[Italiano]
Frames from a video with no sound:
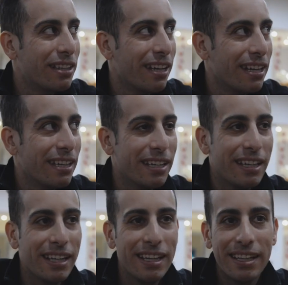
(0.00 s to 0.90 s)
verità è
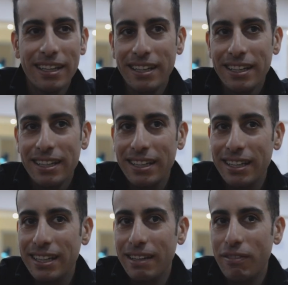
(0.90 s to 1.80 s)
che
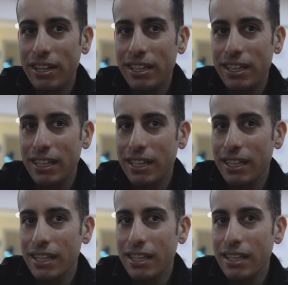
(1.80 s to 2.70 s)
eh, i
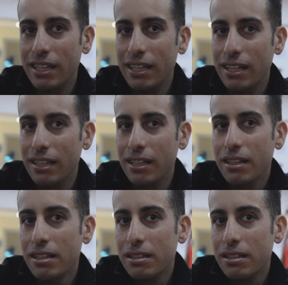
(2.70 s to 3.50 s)
vari eh,